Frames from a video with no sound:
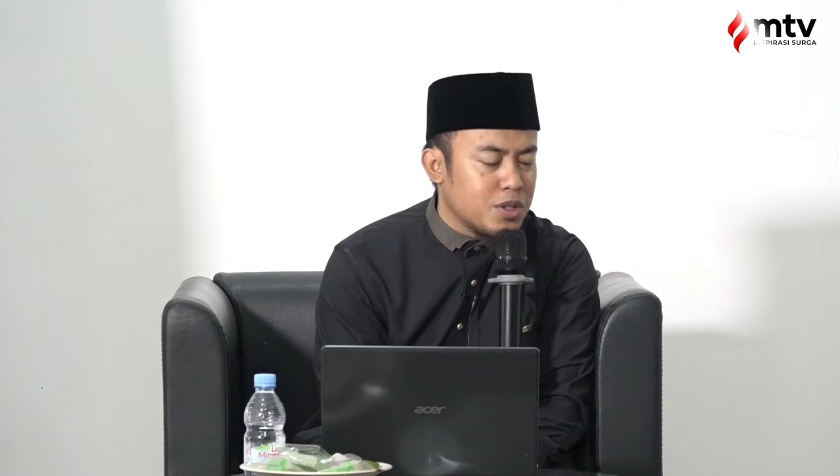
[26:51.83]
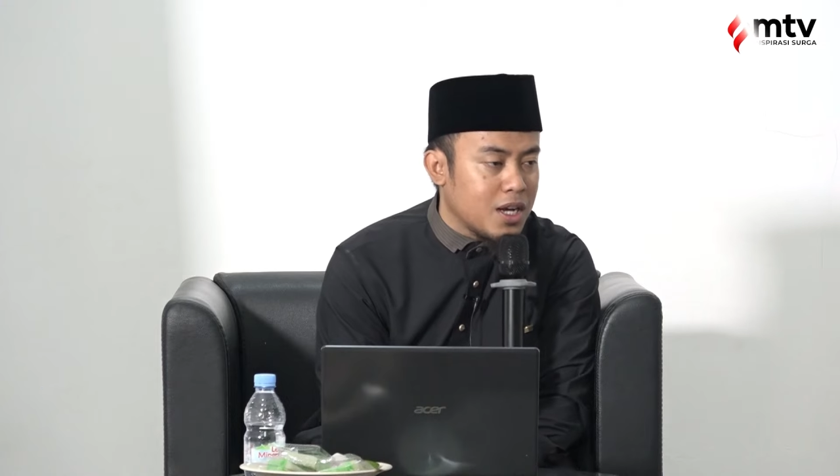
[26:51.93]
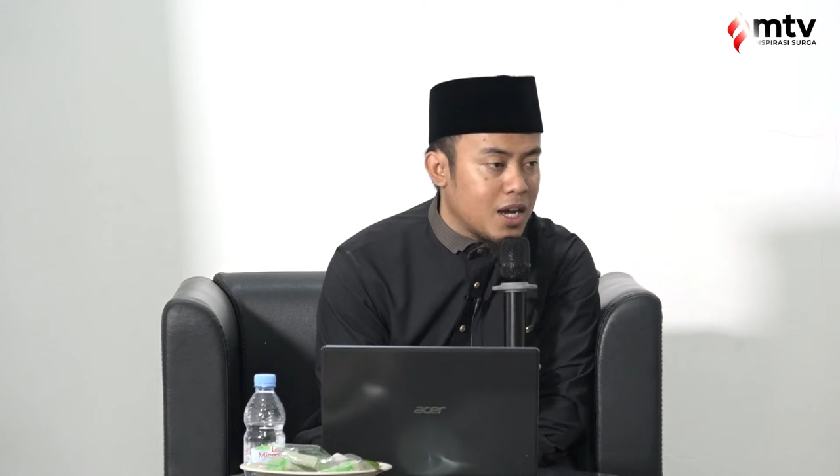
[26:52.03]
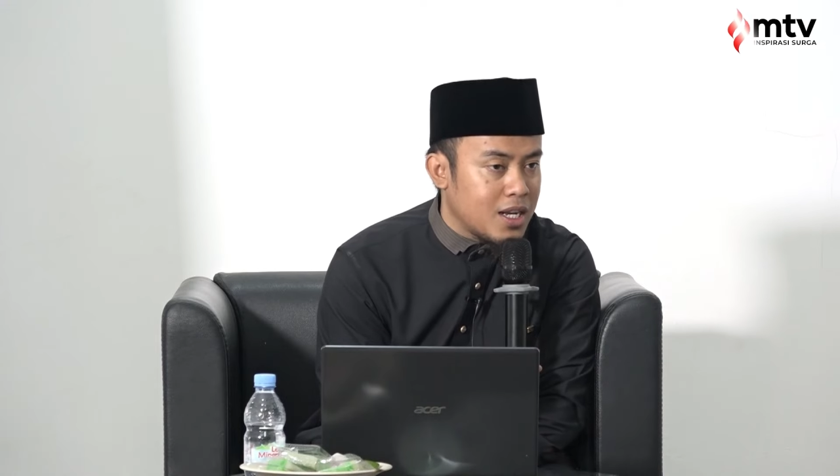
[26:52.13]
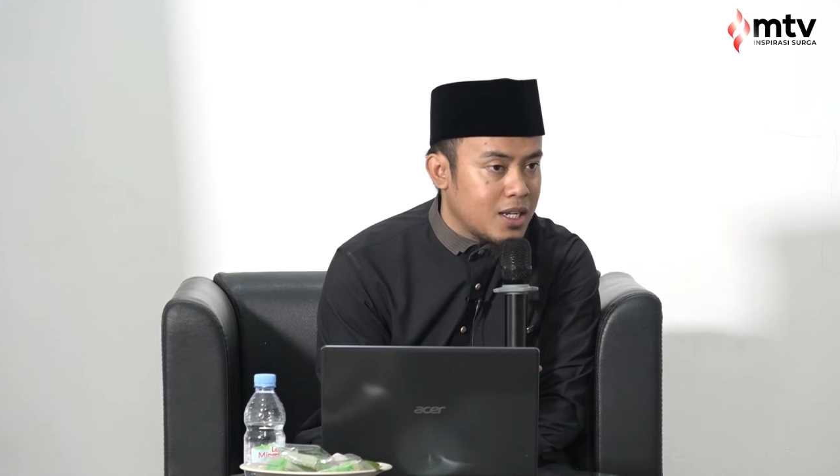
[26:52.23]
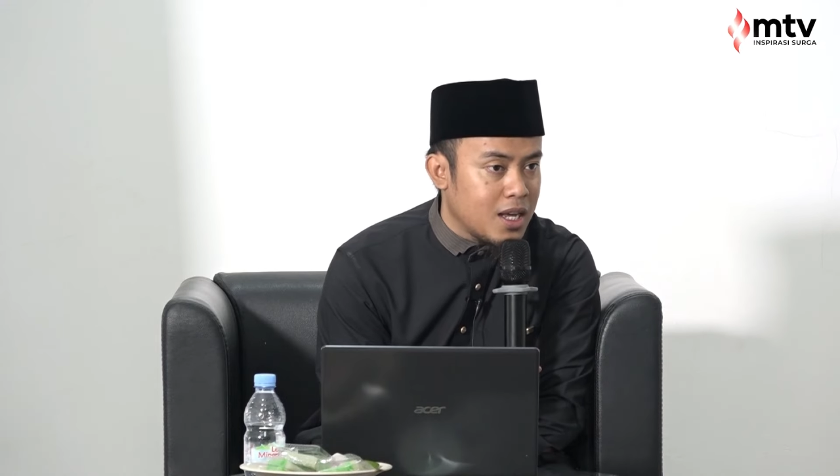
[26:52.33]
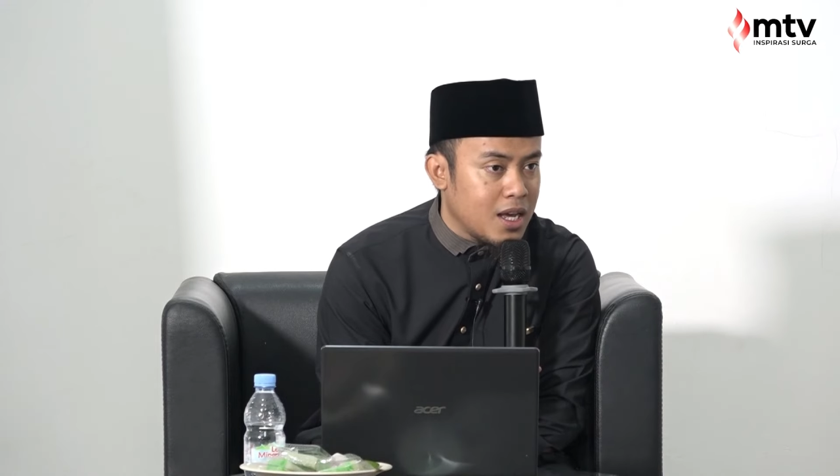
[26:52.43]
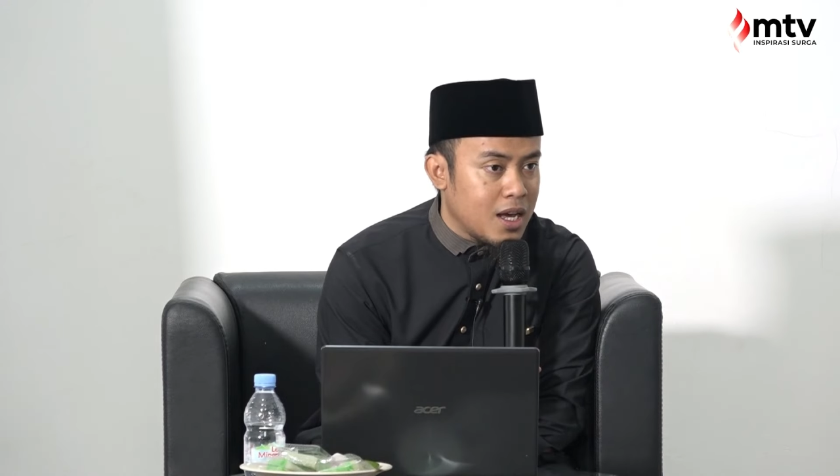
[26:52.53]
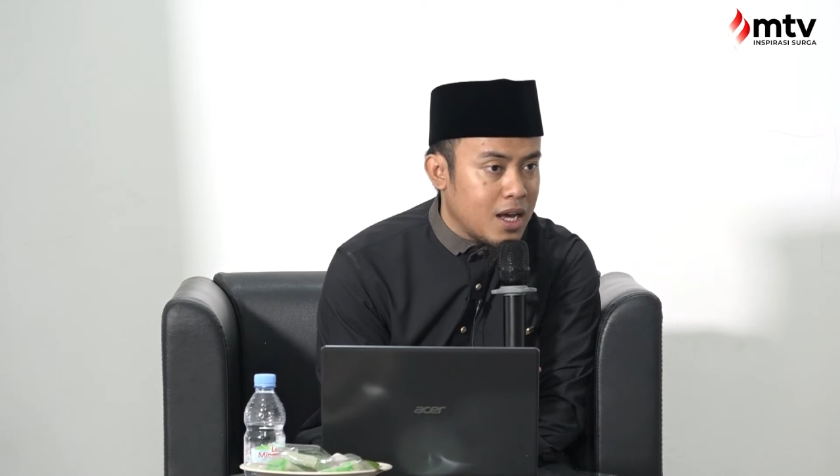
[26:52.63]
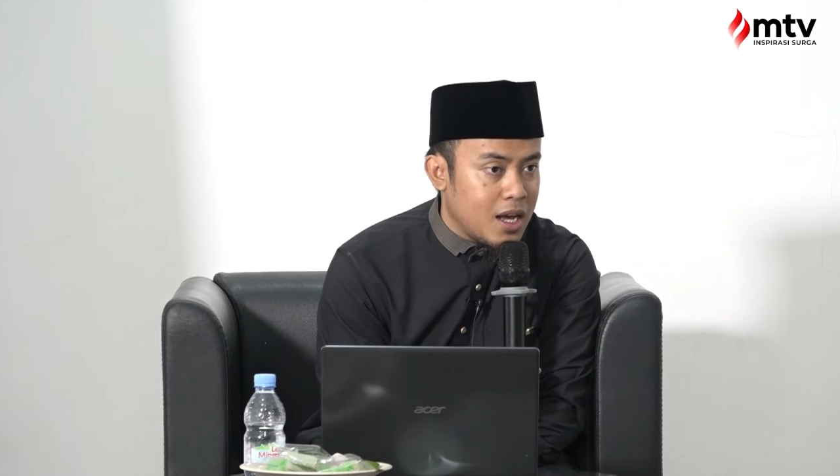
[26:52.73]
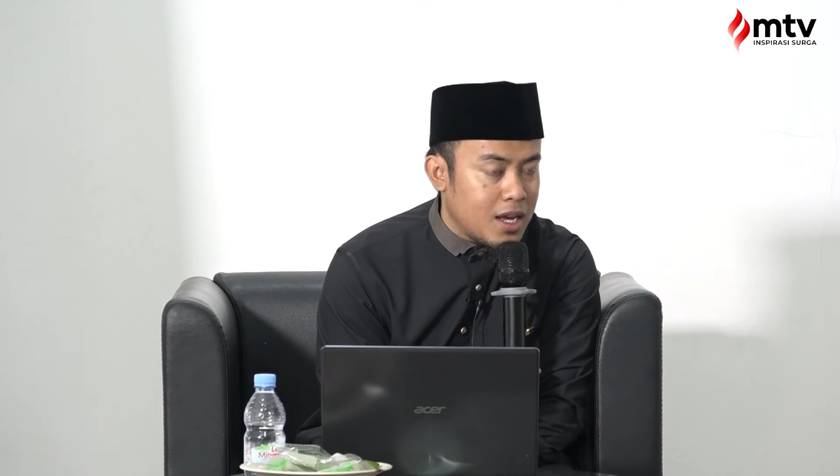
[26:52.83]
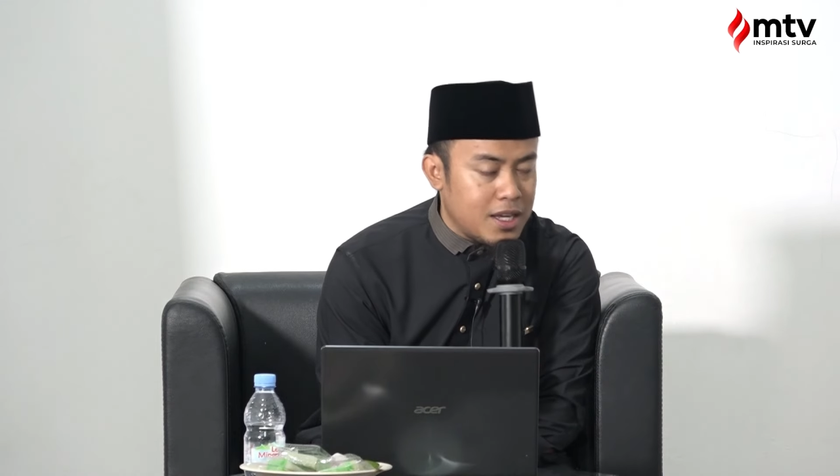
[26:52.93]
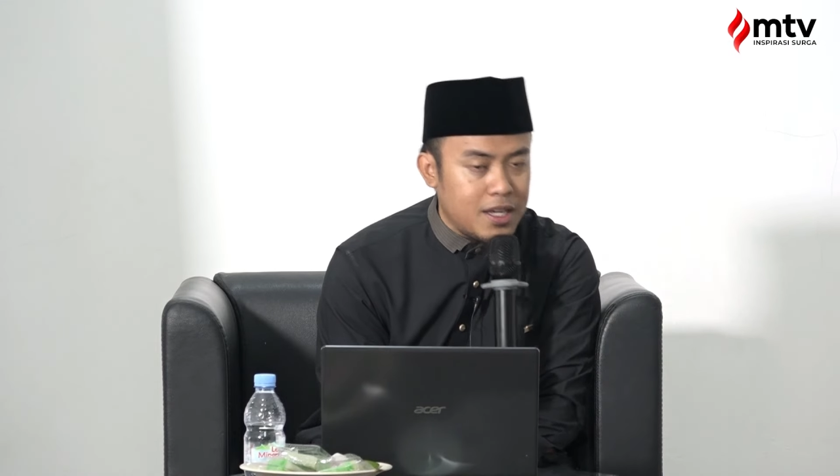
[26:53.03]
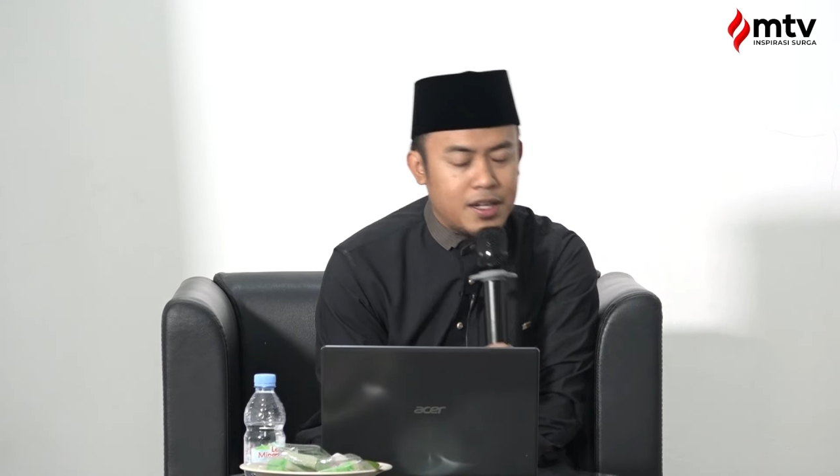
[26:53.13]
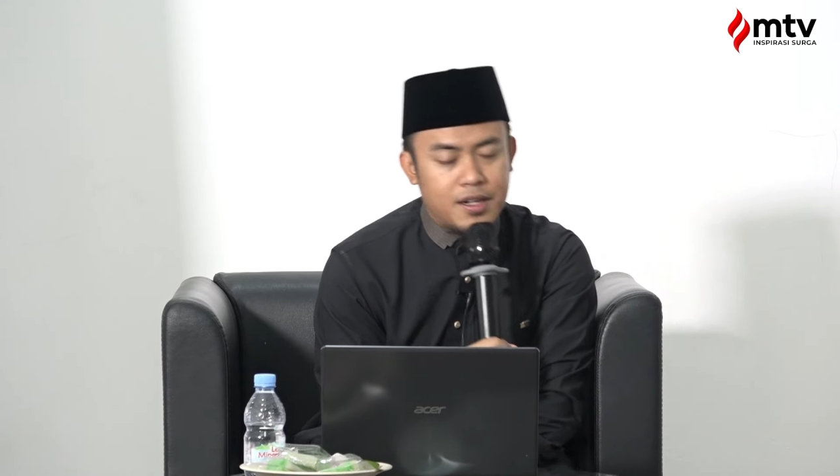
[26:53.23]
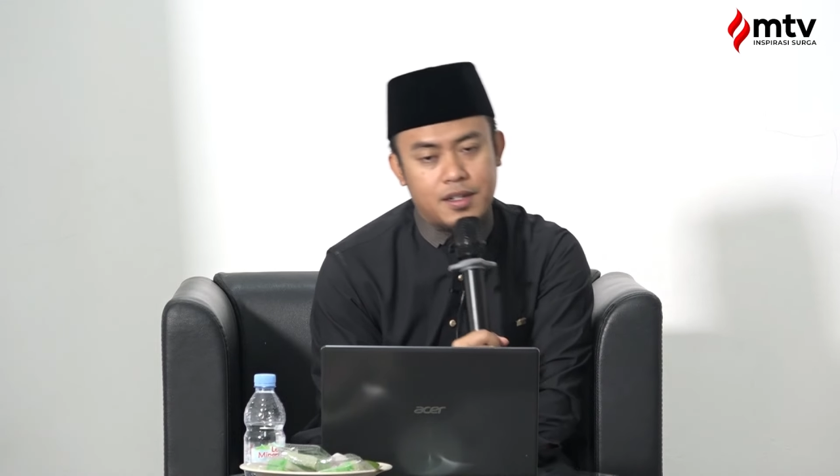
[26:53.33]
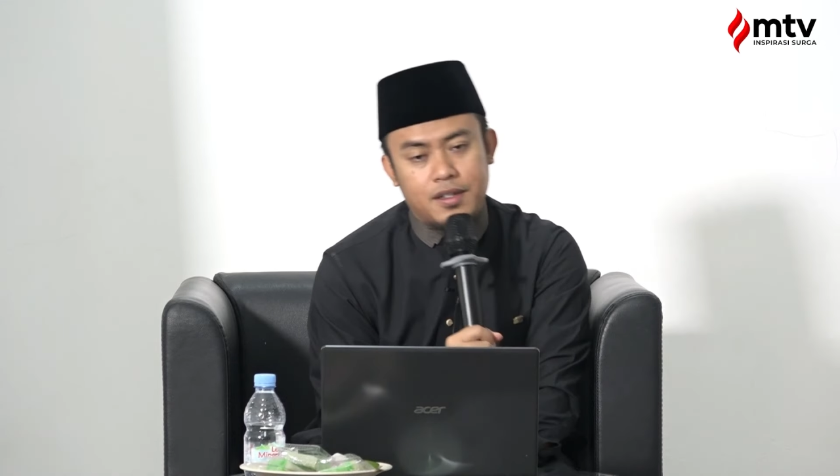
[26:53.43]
dengan air